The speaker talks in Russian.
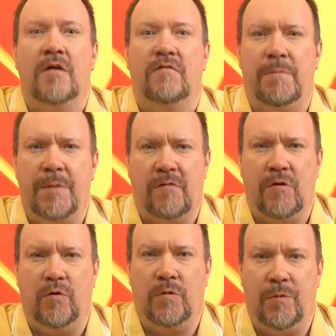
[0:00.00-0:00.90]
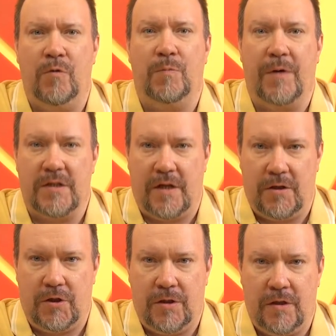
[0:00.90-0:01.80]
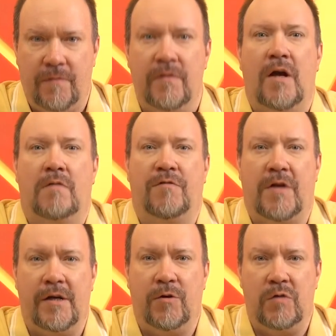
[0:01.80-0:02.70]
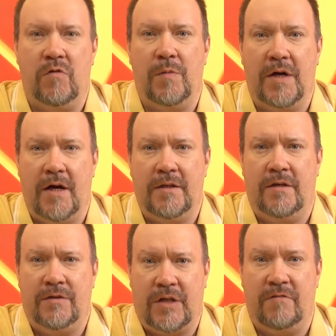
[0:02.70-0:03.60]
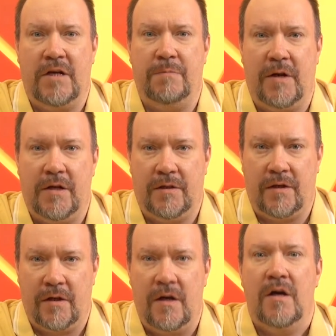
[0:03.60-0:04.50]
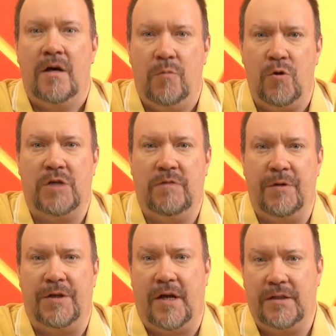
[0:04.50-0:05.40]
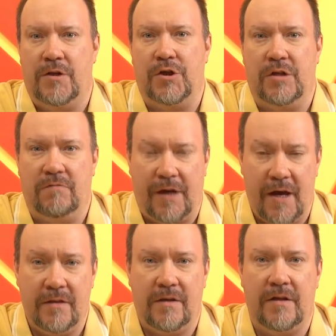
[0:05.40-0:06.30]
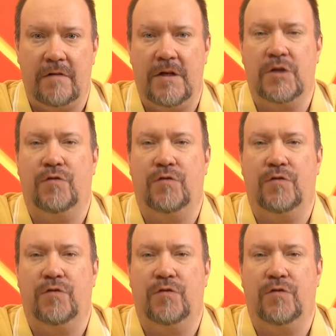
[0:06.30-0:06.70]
Во-первых, он полупрозрачный, а во-вторых, у него богатая цветовая палитра. Можно выбрать различные варианты на ваш